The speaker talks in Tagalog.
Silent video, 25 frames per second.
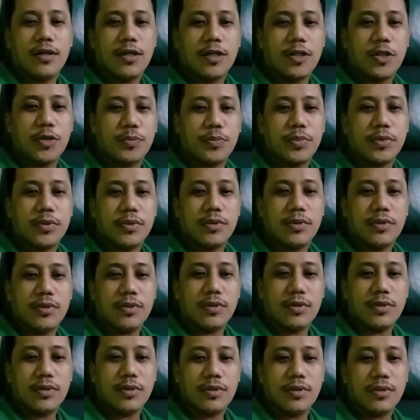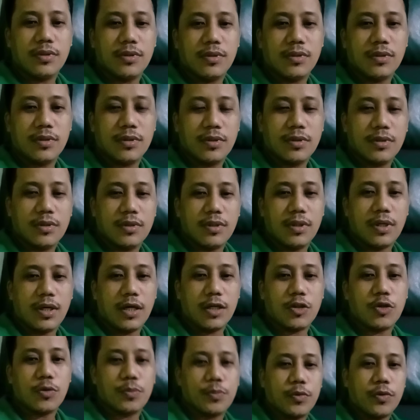Ano po, ah,
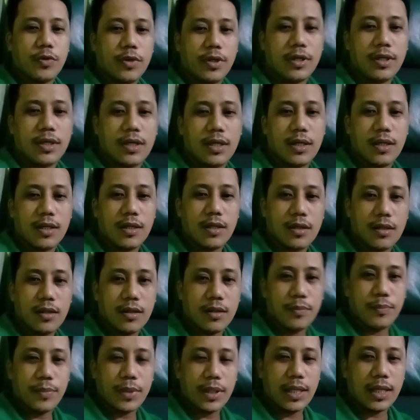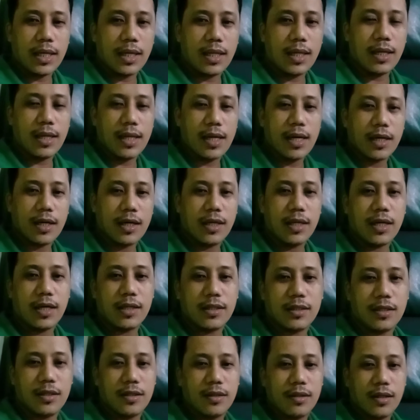ito po ay uh, palalagi
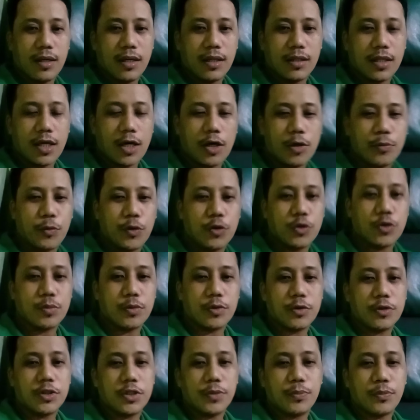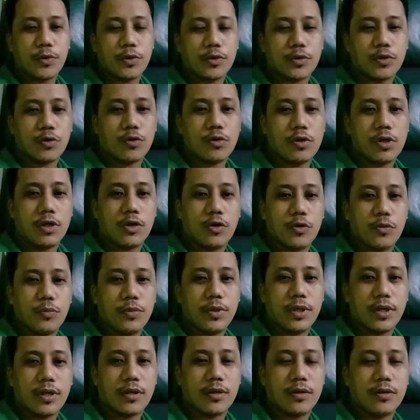natin uh, tayo po sumunod sa protocol ng
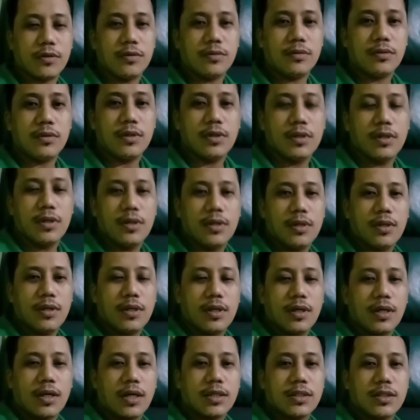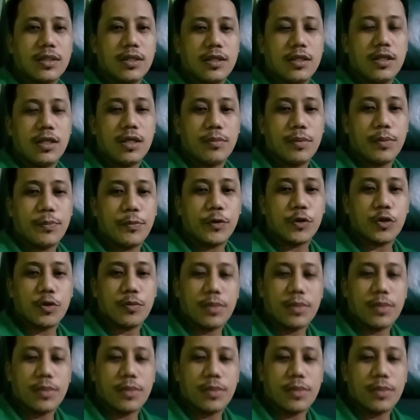gobyerno kasi hindi naman po ito